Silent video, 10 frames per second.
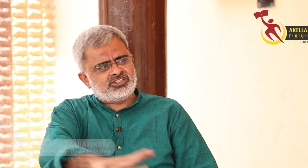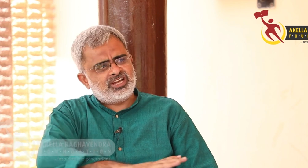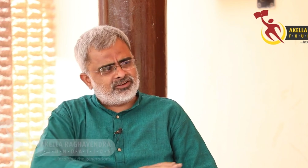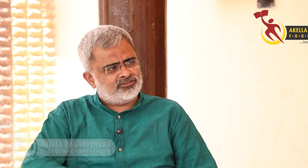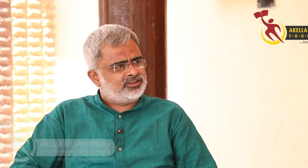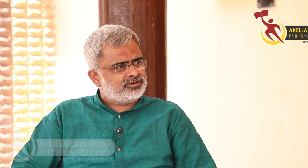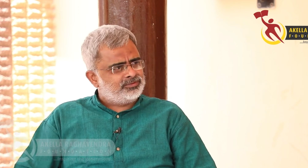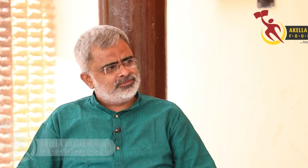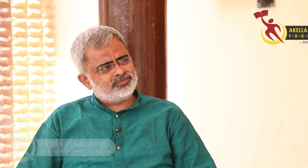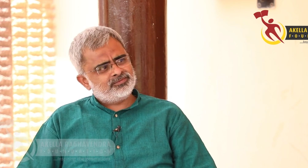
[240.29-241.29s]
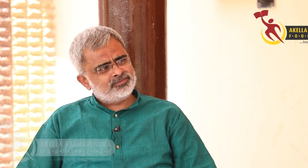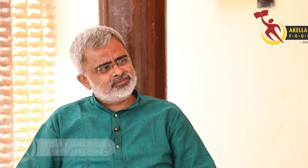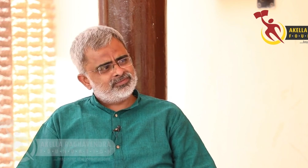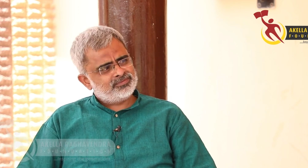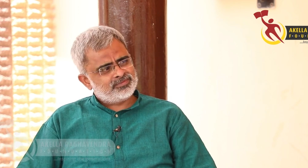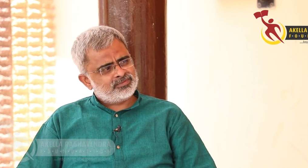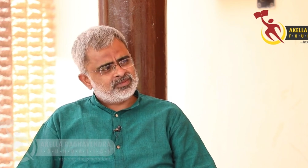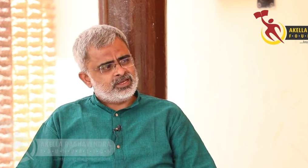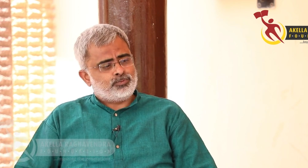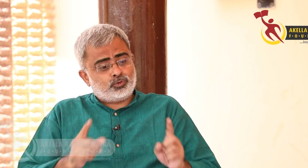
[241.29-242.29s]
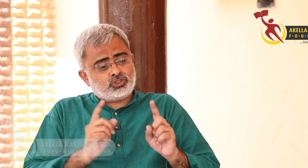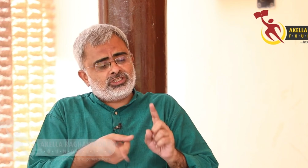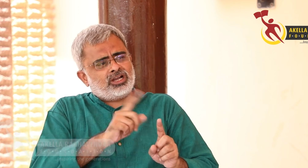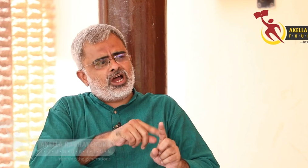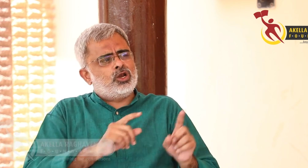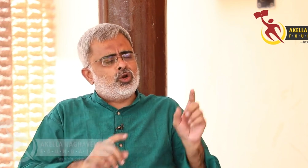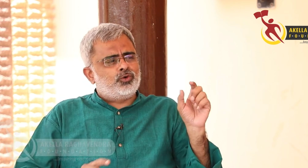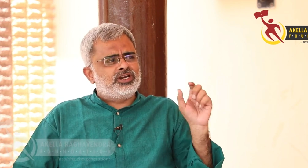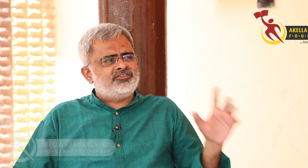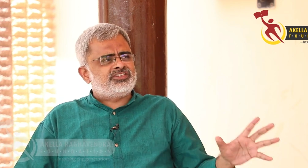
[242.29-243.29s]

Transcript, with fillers: విజ్ఞానం వేరు పుస్తకాల్లో ఉండే